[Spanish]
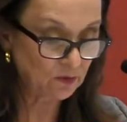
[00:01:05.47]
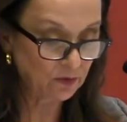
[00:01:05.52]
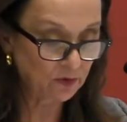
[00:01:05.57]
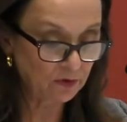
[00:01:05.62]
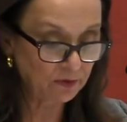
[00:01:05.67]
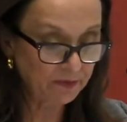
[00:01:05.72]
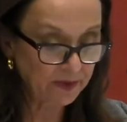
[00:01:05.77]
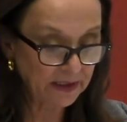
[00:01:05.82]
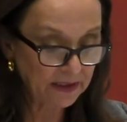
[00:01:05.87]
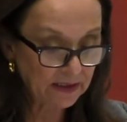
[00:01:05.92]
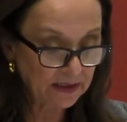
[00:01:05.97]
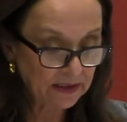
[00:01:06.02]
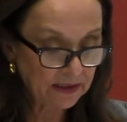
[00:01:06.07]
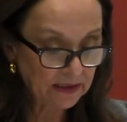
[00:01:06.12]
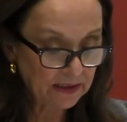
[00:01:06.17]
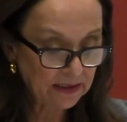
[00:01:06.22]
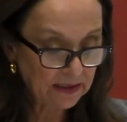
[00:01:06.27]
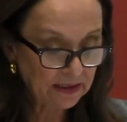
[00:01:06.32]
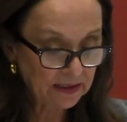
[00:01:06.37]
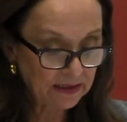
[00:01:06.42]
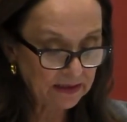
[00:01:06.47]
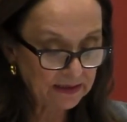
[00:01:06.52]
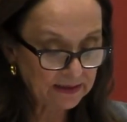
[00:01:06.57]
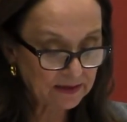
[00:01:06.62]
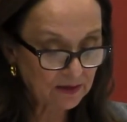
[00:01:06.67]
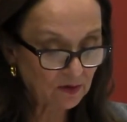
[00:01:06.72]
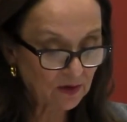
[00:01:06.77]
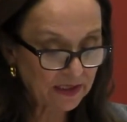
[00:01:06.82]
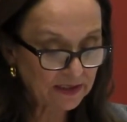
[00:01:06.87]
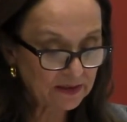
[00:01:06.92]
su nombre en
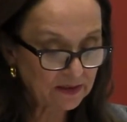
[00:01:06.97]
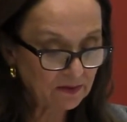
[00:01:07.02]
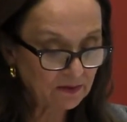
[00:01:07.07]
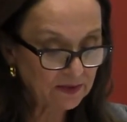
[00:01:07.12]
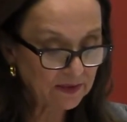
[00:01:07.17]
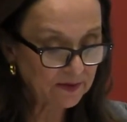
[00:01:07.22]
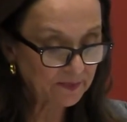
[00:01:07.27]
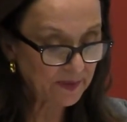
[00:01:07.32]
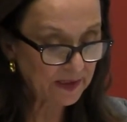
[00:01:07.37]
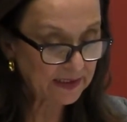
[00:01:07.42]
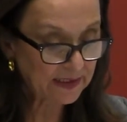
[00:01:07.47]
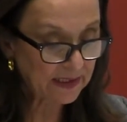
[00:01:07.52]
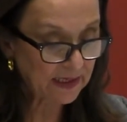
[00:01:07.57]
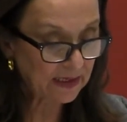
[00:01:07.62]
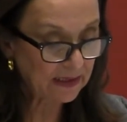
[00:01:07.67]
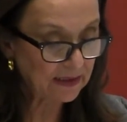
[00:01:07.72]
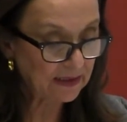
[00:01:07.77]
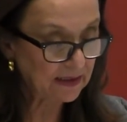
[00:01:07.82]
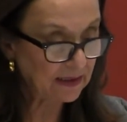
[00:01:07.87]
esta ocasión especial